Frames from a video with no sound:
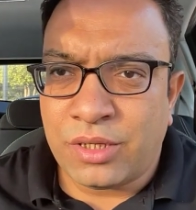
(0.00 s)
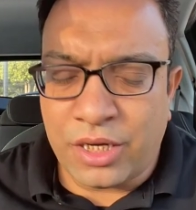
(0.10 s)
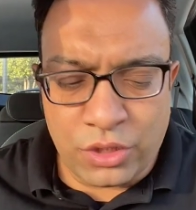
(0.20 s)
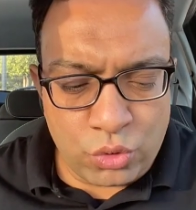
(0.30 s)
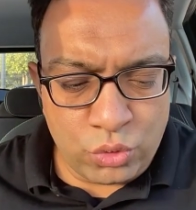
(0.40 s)

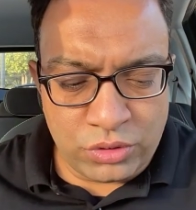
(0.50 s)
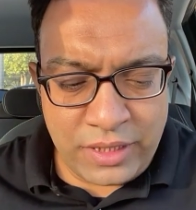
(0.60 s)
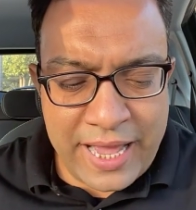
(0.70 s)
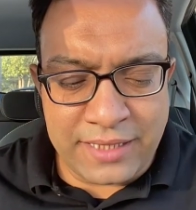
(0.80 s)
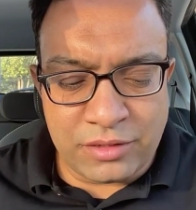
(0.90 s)
الكود
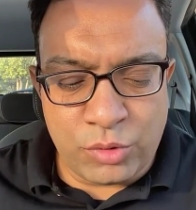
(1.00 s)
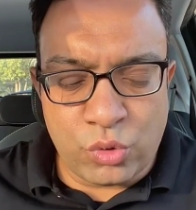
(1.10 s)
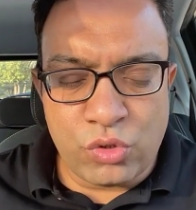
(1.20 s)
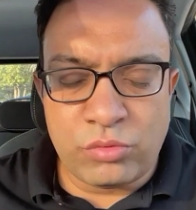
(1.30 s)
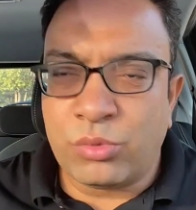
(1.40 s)
لازم
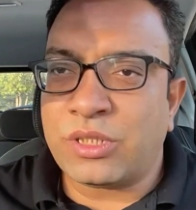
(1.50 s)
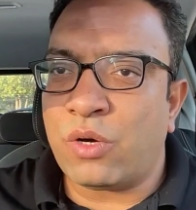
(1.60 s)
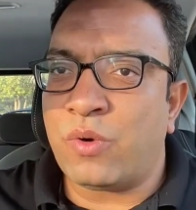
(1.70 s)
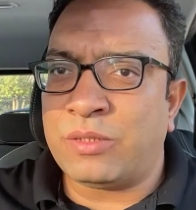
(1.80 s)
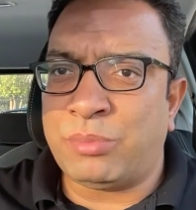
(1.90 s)
يكون
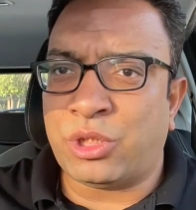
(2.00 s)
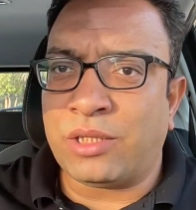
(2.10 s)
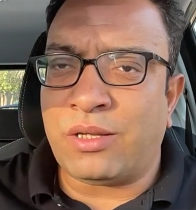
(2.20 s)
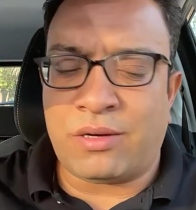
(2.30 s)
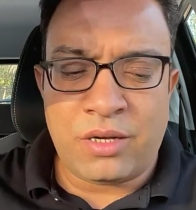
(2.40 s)
مزود
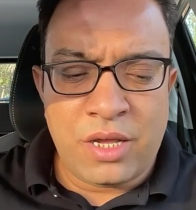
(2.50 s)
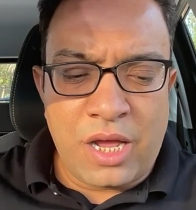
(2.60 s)
بشطر